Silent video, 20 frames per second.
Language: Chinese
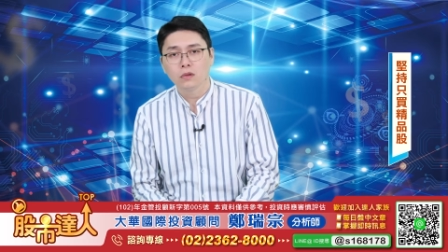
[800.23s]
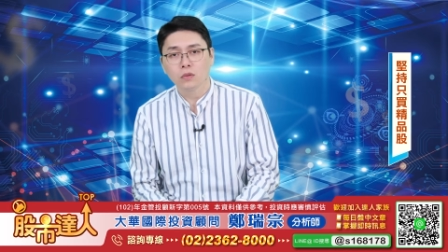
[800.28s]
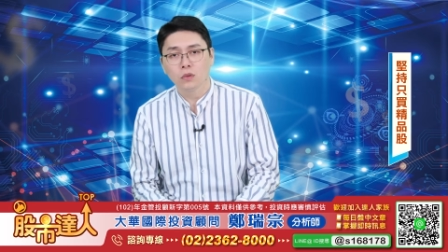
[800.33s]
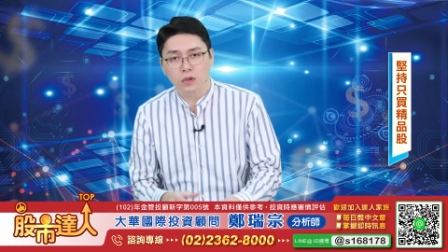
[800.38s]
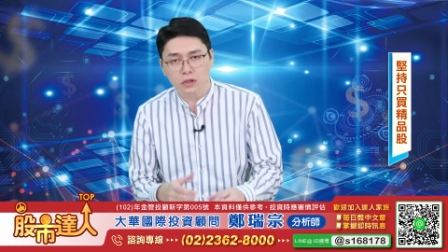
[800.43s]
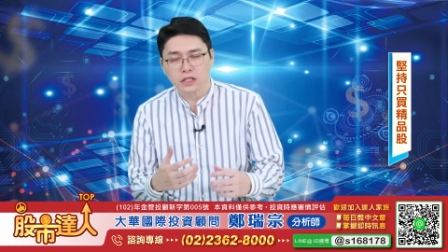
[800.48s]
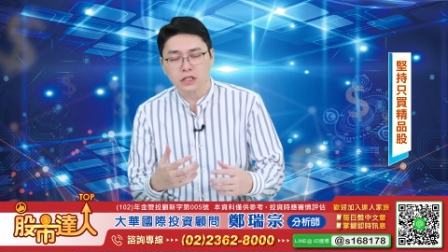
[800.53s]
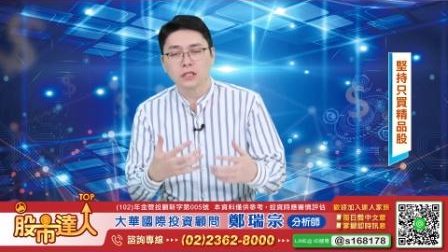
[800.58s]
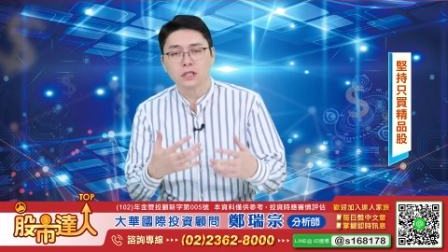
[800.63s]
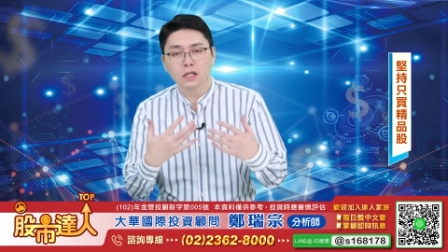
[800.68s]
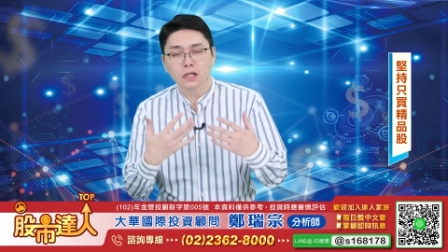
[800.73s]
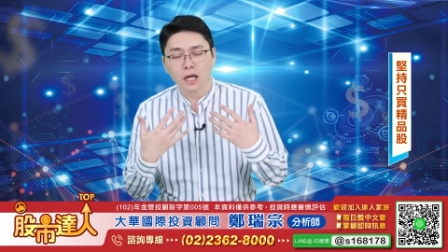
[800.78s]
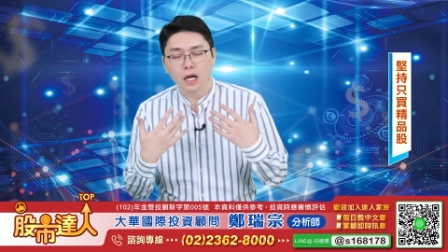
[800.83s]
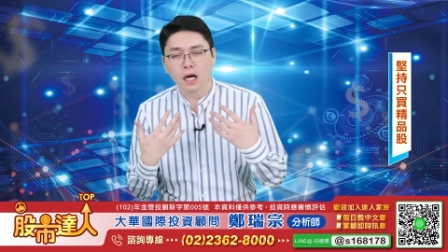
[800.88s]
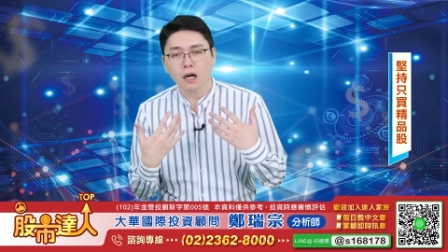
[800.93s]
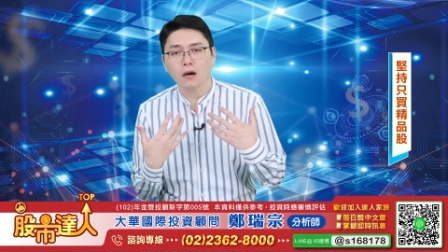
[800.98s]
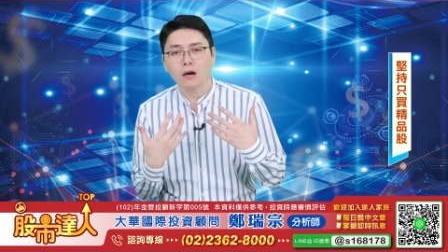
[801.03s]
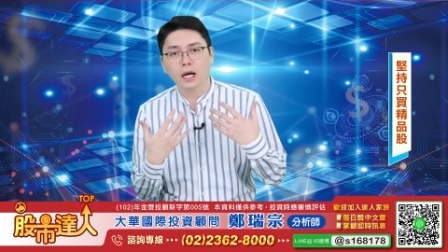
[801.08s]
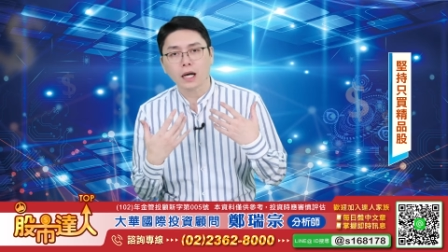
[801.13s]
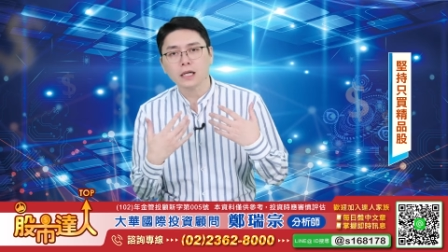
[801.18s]
我急着
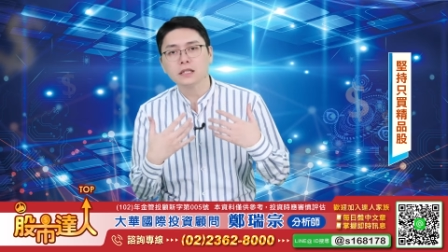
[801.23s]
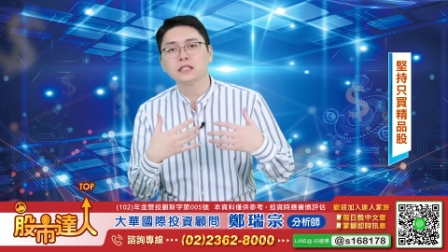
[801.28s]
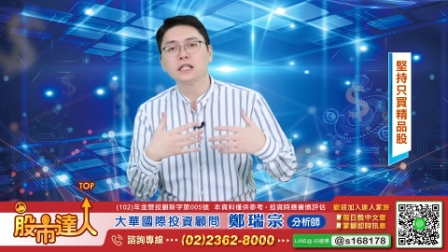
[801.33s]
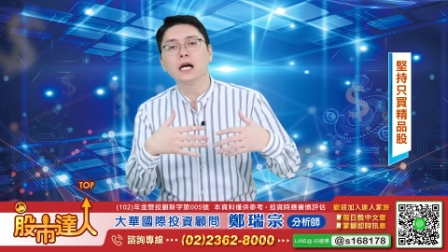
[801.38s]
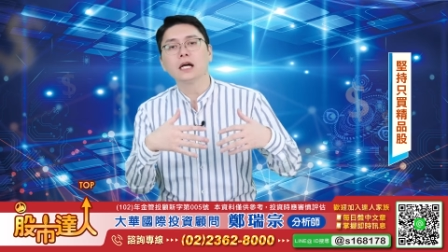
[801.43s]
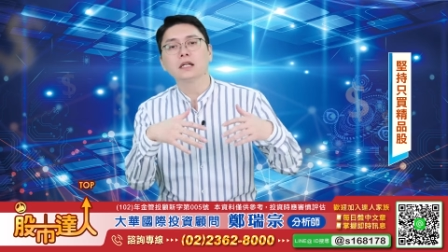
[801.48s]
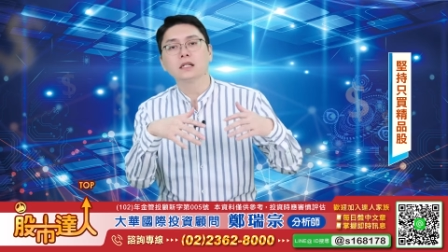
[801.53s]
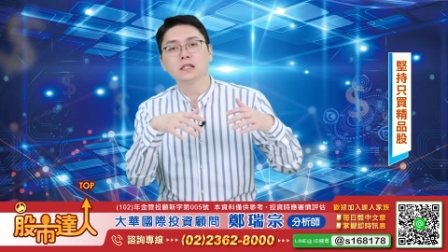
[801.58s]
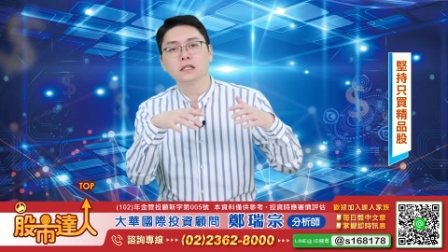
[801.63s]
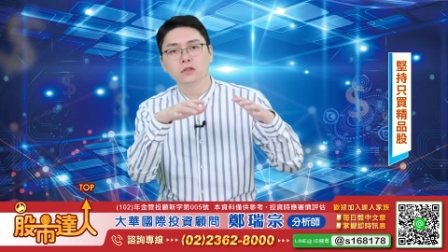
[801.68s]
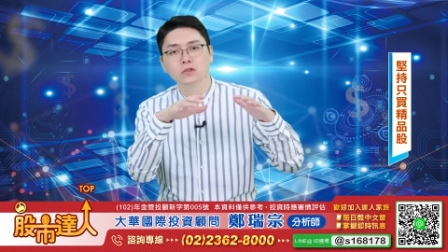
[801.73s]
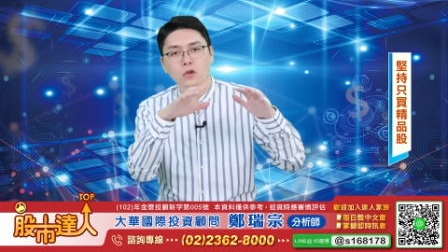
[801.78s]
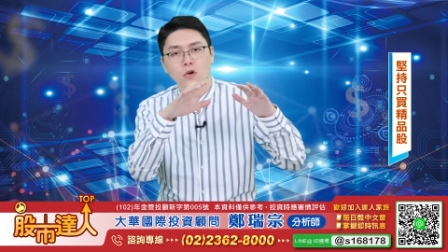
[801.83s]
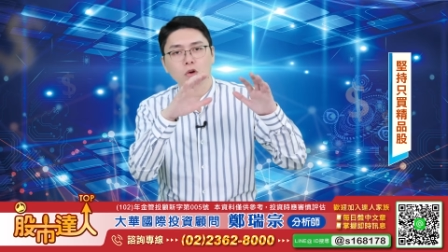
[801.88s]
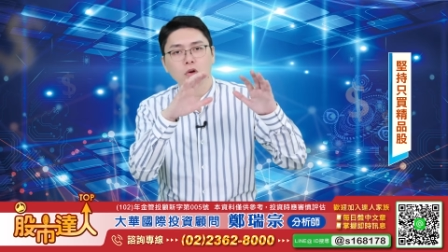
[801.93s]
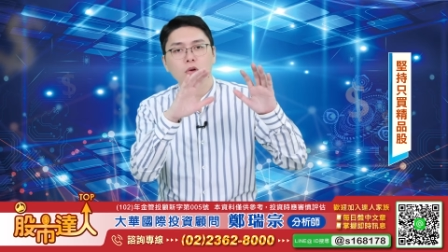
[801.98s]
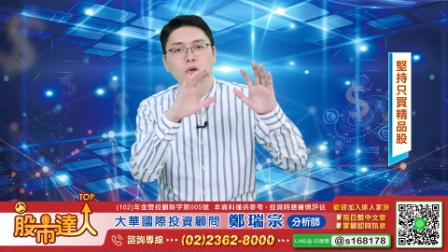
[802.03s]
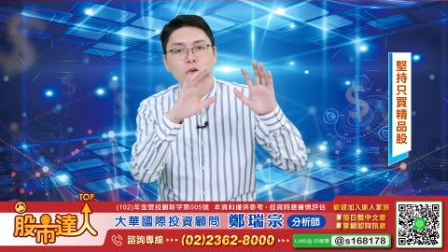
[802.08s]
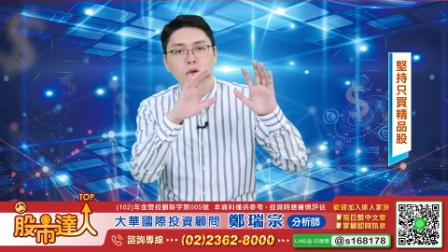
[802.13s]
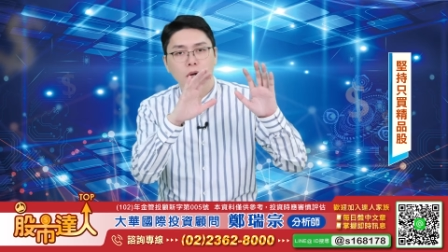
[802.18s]
要，啊价格
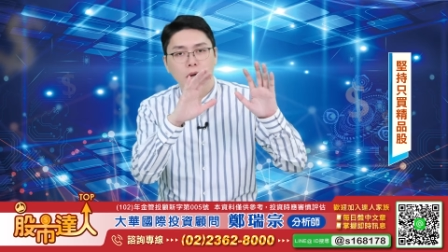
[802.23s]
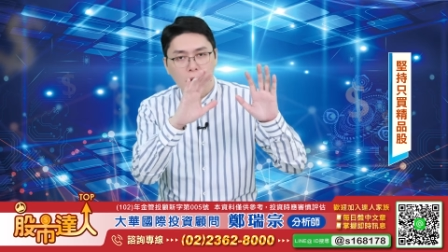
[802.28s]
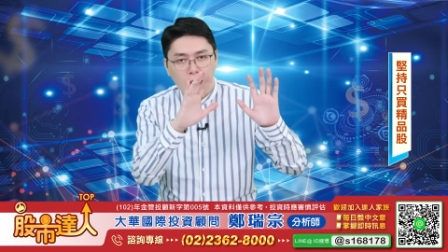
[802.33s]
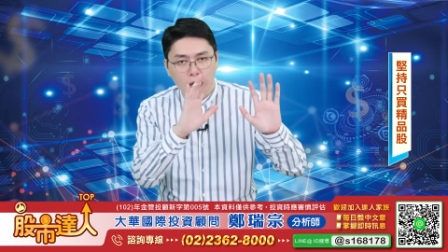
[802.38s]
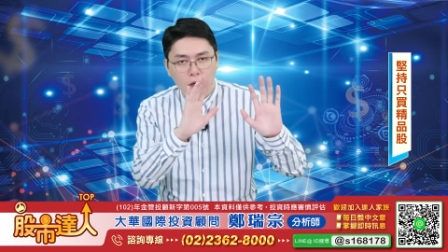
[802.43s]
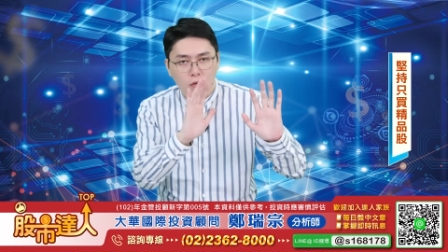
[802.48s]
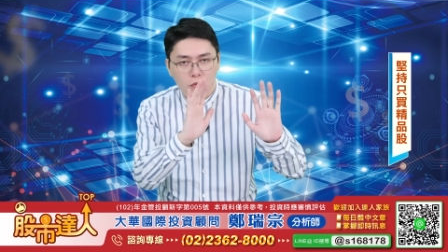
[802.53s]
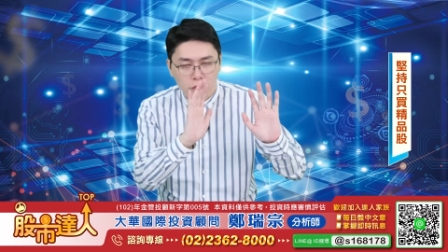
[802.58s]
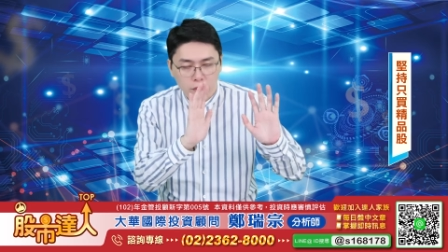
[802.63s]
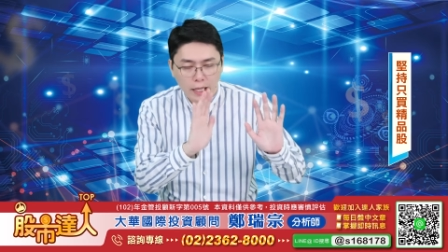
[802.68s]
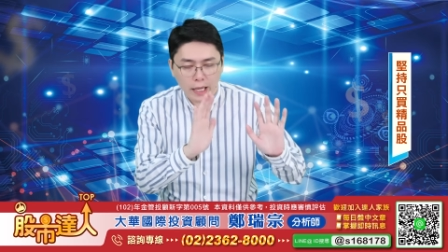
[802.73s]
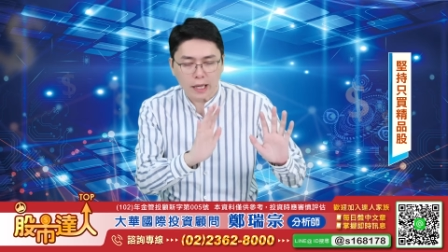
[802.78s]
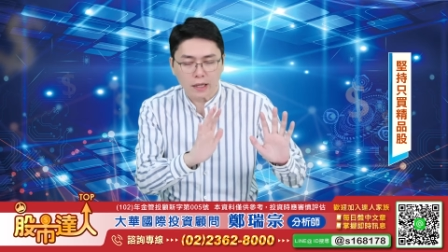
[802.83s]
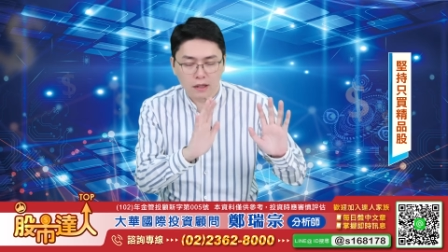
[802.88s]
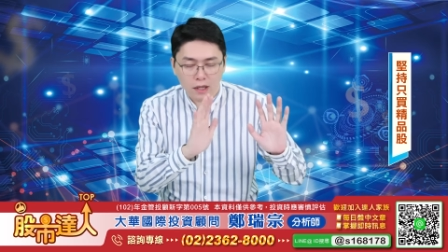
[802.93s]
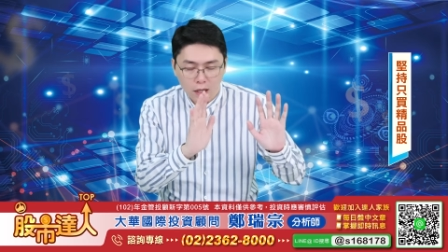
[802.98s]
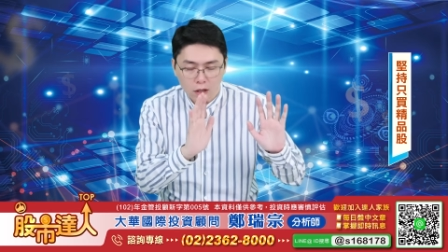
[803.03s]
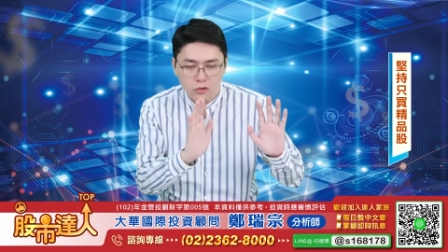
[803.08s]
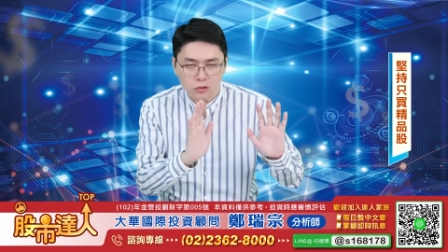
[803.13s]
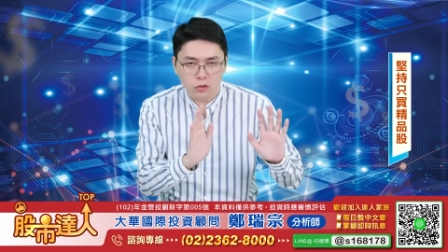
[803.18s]
都好
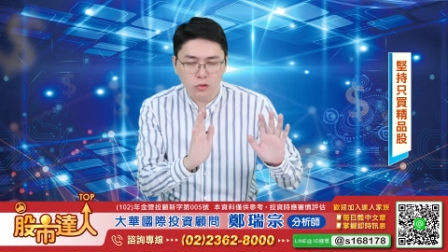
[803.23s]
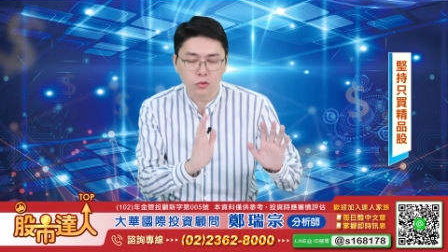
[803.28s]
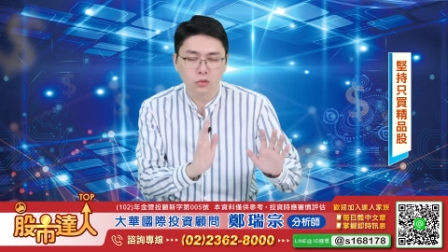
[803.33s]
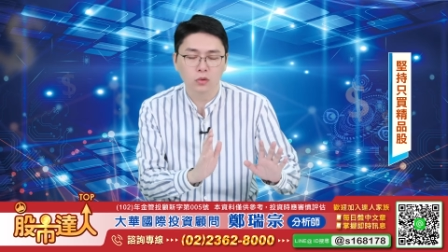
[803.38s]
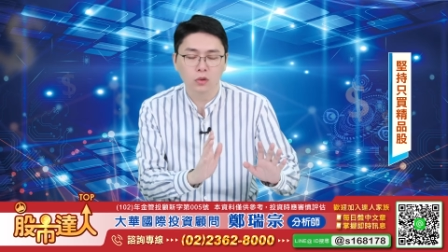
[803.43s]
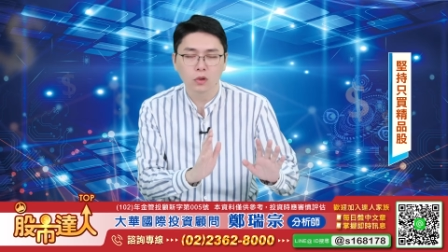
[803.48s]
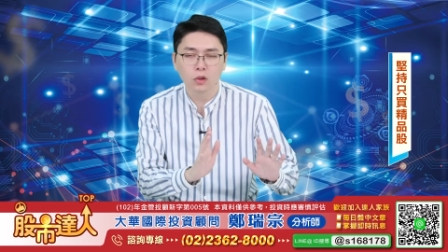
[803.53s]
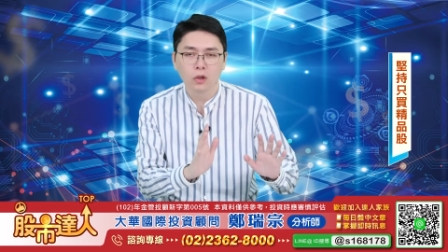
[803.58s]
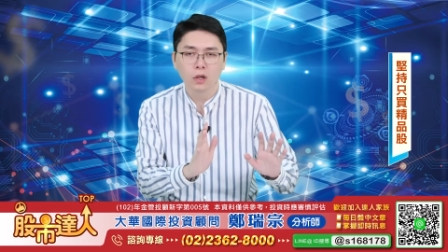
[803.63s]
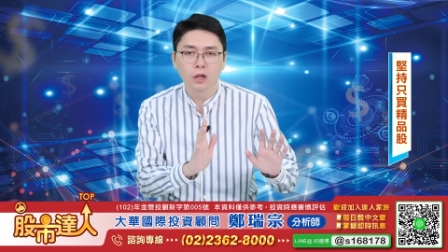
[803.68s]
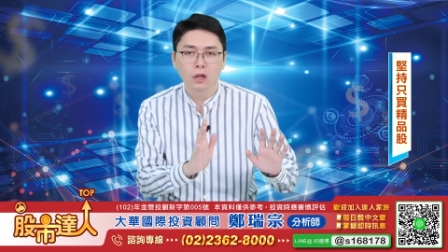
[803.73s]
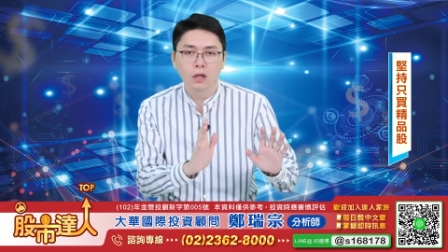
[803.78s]
谈好说，